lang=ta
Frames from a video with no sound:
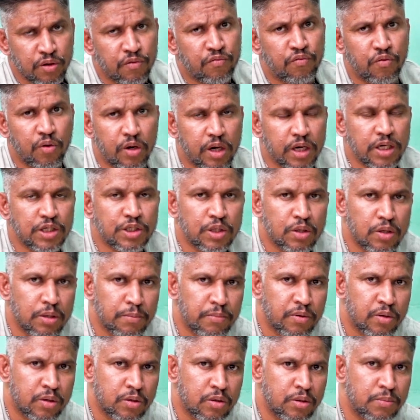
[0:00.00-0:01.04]
ஃபுல் ரேஷியோவில்
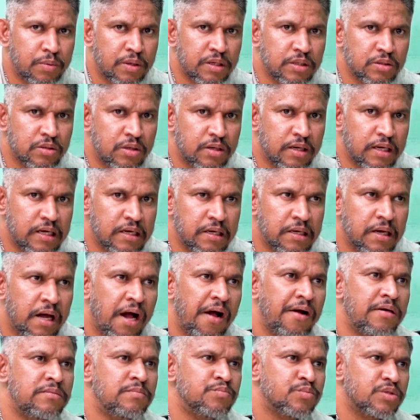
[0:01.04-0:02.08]
ஒர்க் அவுட் பண்ண சொல்கிறாரு
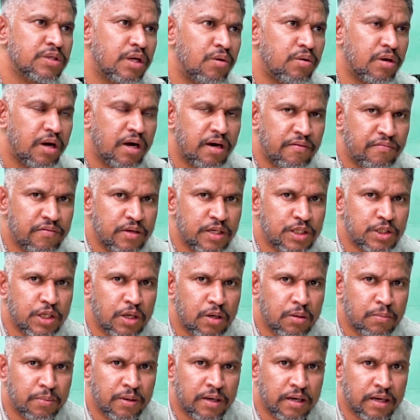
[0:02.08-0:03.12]
அவர் ஆஃப்
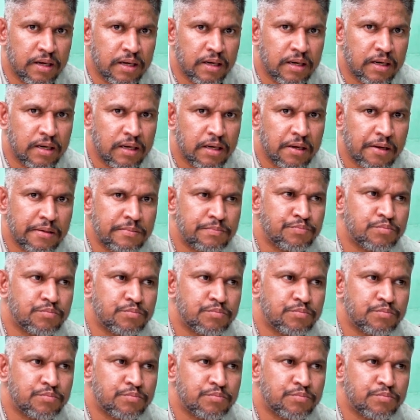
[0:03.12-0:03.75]
ரேஷியோவில் பண்ணுறாருன்னா